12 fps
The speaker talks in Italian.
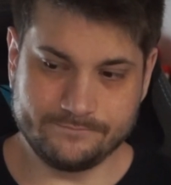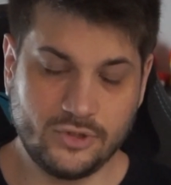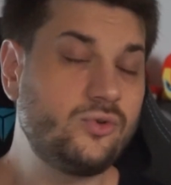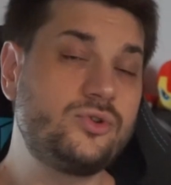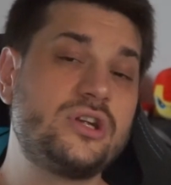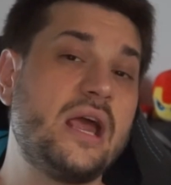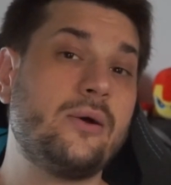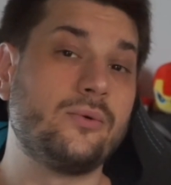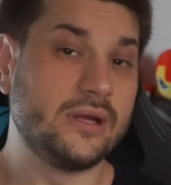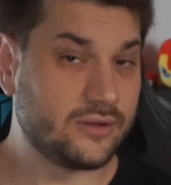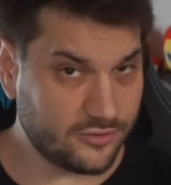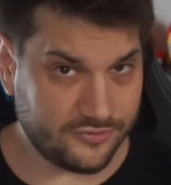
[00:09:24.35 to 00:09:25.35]
Non c'è un
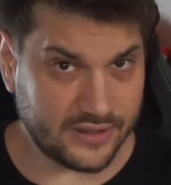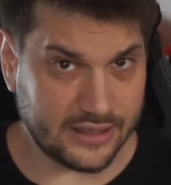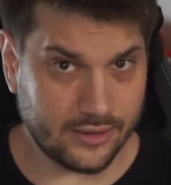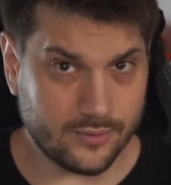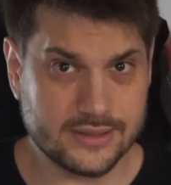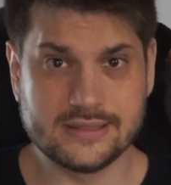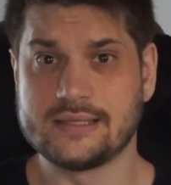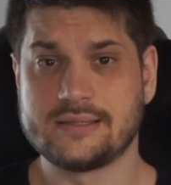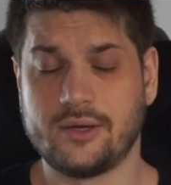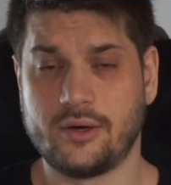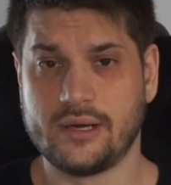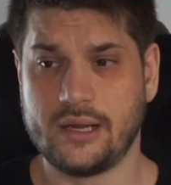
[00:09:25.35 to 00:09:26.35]
lieto fine in questa
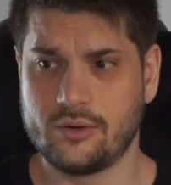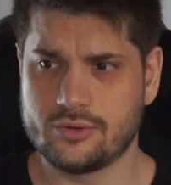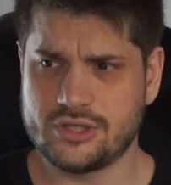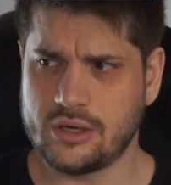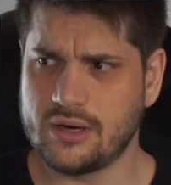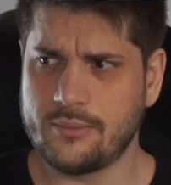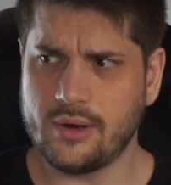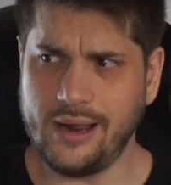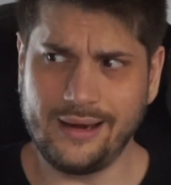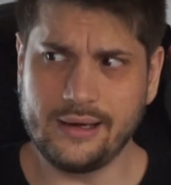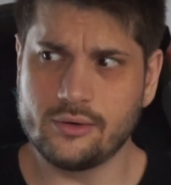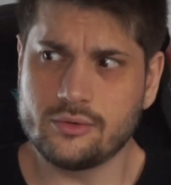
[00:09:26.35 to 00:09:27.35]
storia, non c'è una
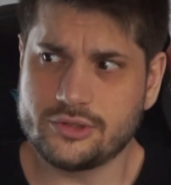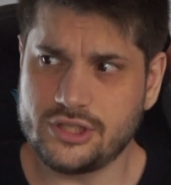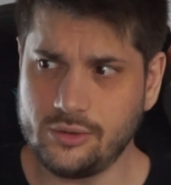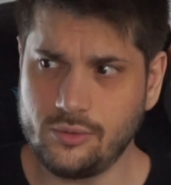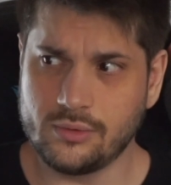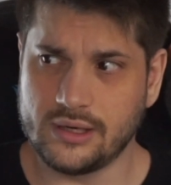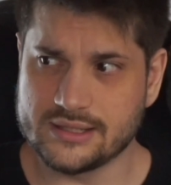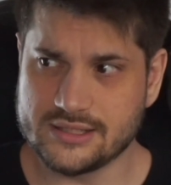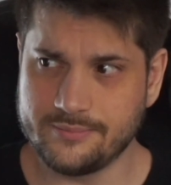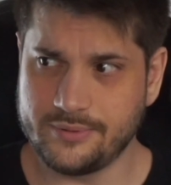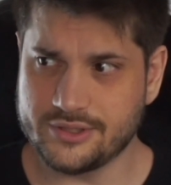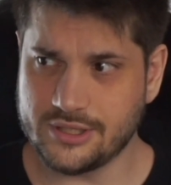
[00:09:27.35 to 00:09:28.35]
morale, non c'è nulla,
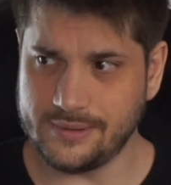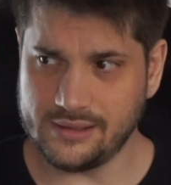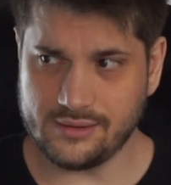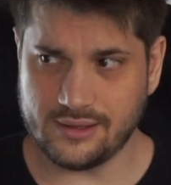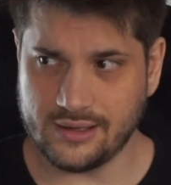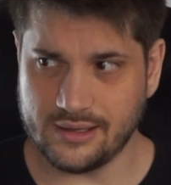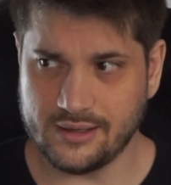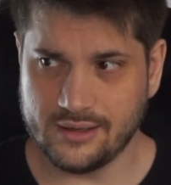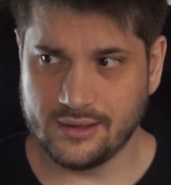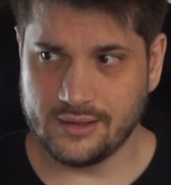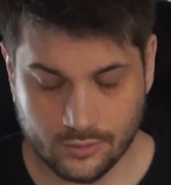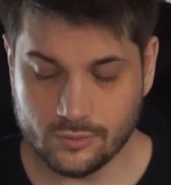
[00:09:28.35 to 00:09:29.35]

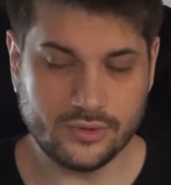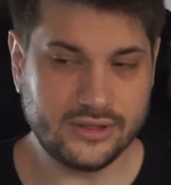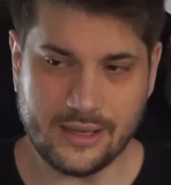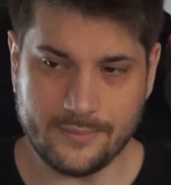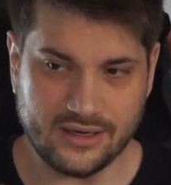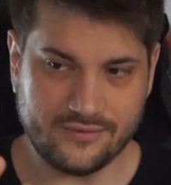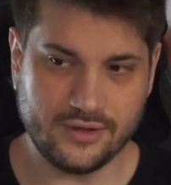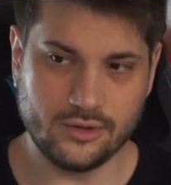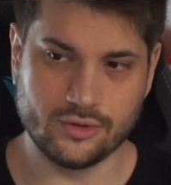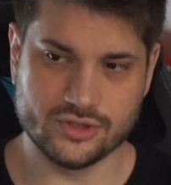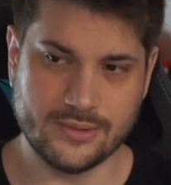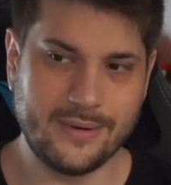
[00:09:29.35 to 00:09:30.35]
semplicemente Un'idea
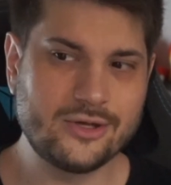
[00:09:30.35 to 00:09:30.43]
meravigliosa, mal